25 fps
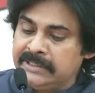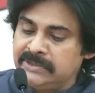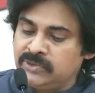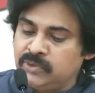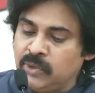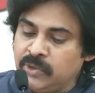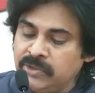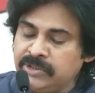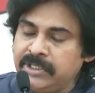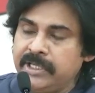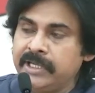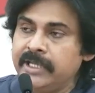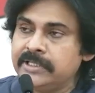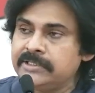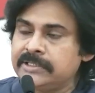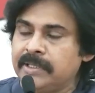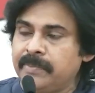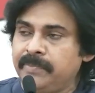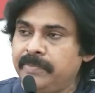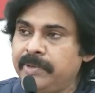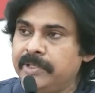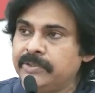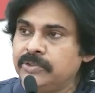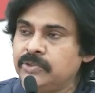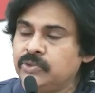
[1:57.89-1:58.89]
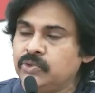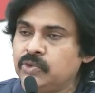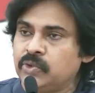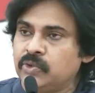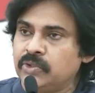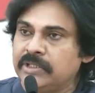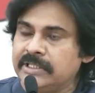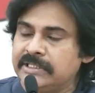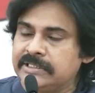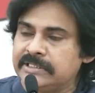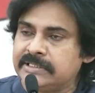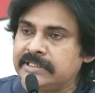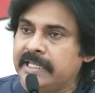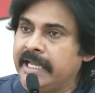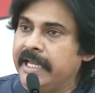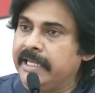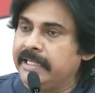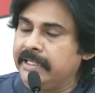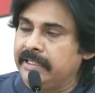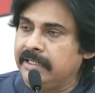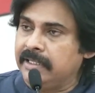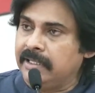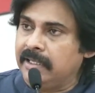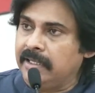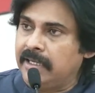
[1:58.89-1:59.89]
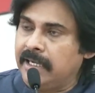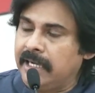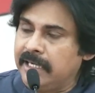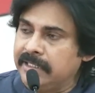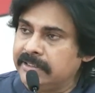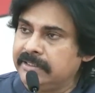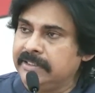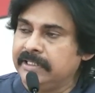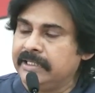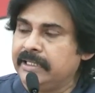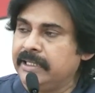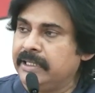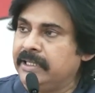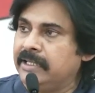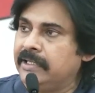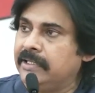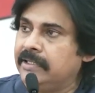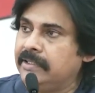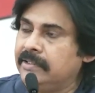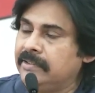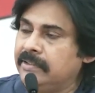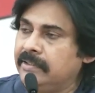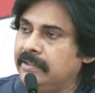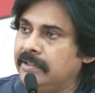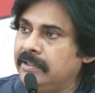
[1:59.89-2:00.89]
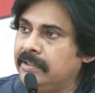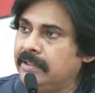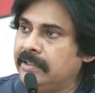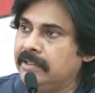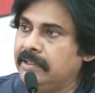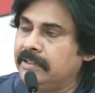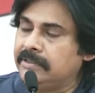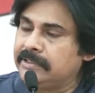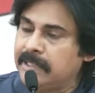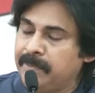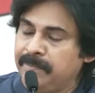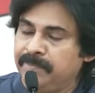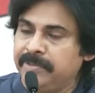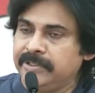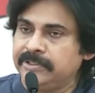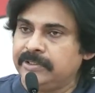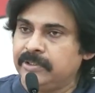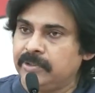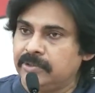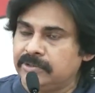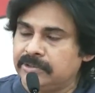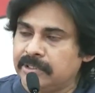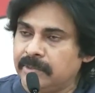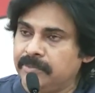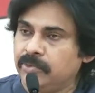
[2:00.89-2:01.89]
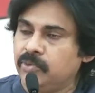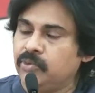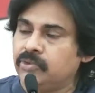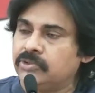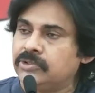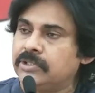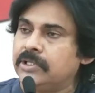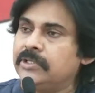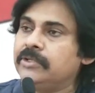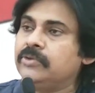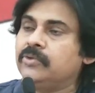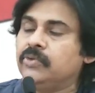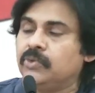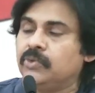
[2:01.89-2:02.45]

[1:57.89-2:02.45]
సొంతంగా సంపాదించుకునే స్థాయి ఆర్థిక సంపత్తి సమకూర్చాలని